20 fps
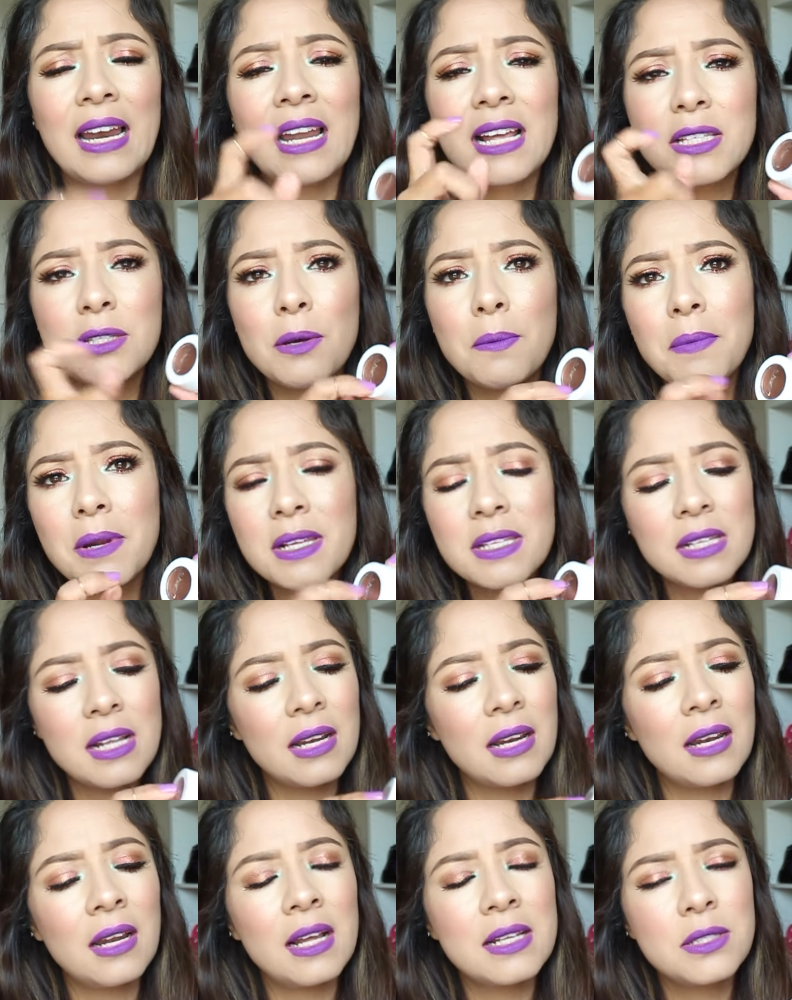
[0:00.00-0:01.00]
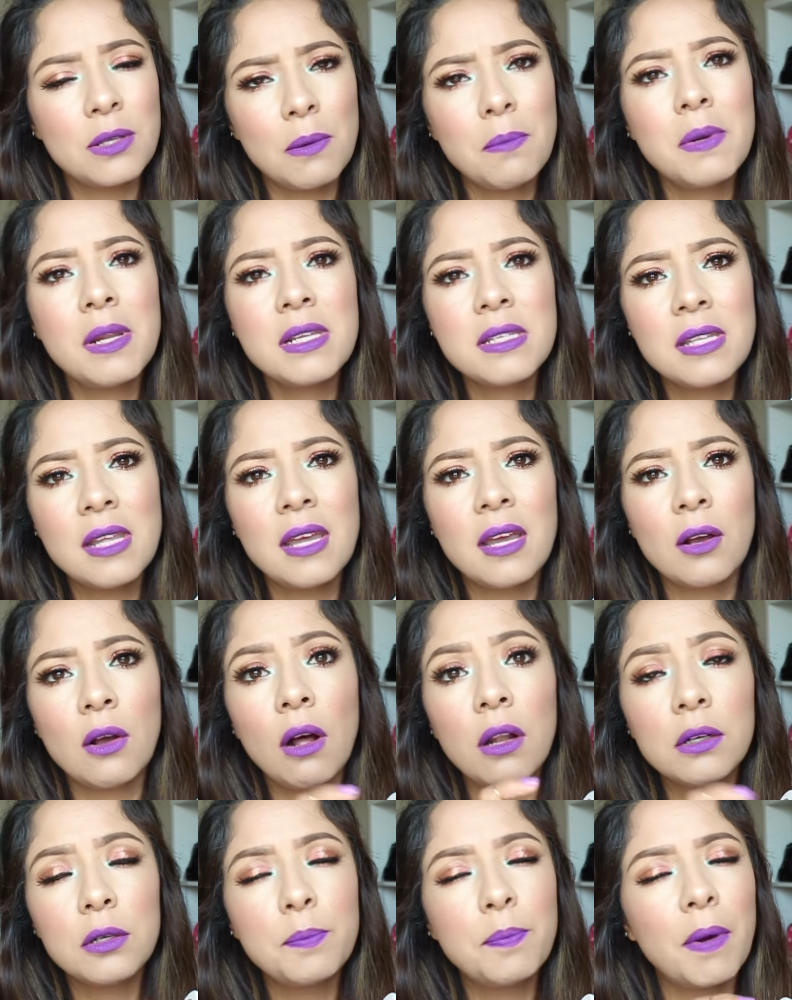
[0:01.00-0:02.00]
Las sombras, las sombras de
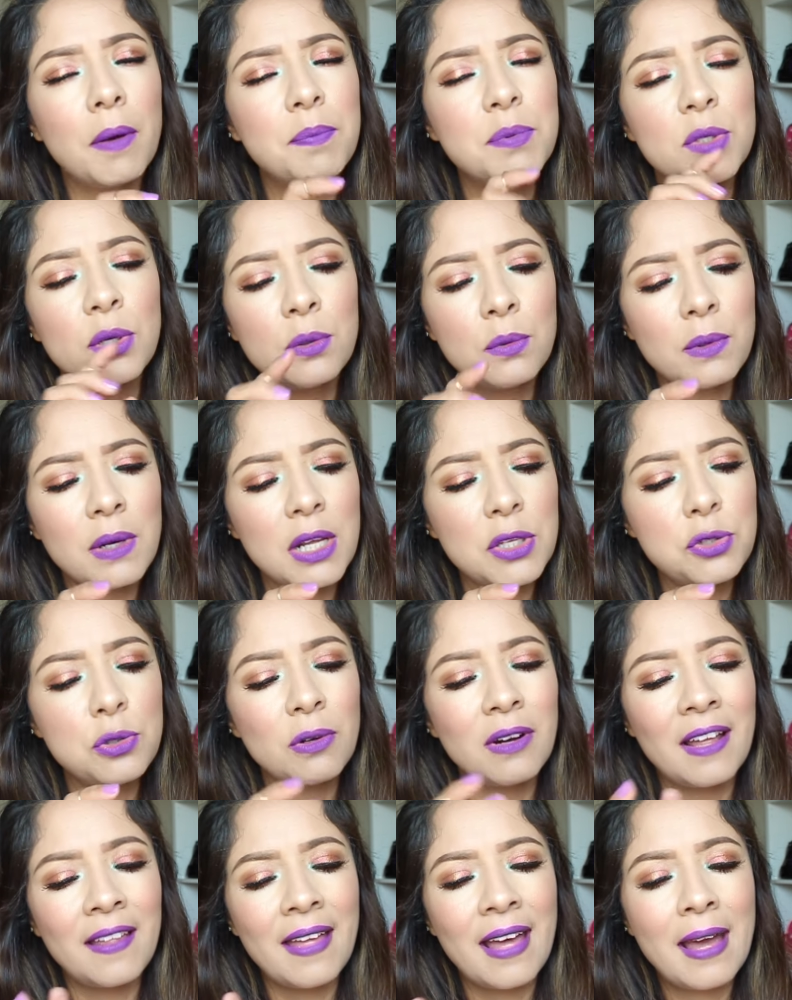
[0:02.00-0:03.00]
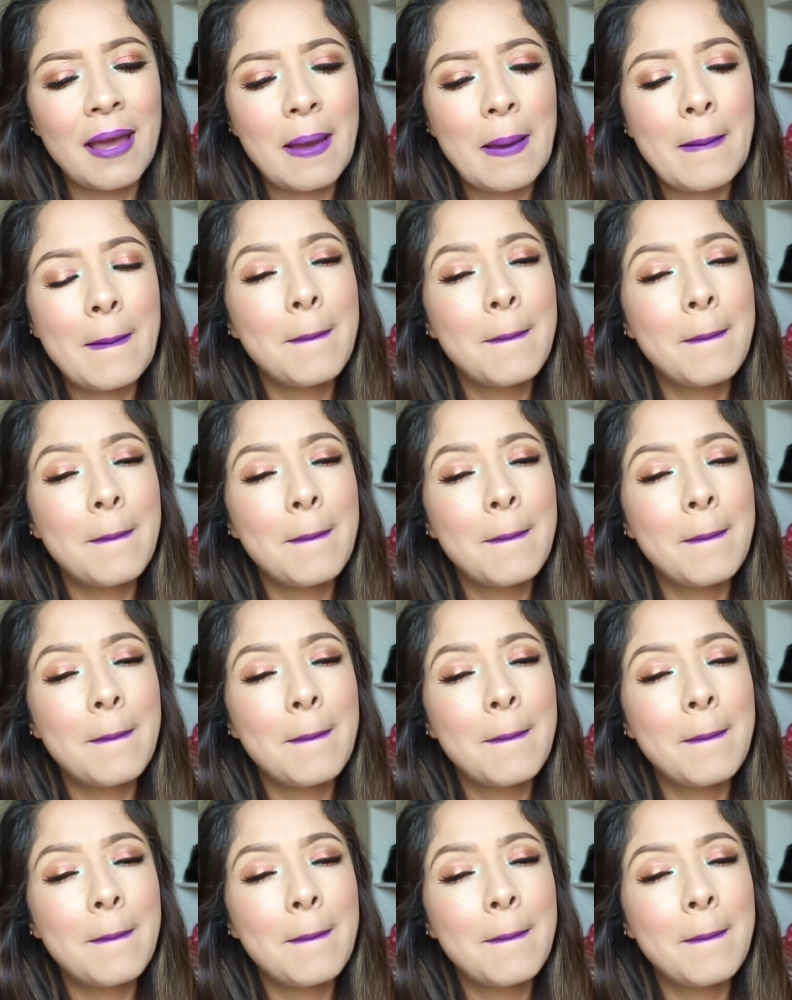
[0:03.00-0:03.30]
Colourpop son una chulada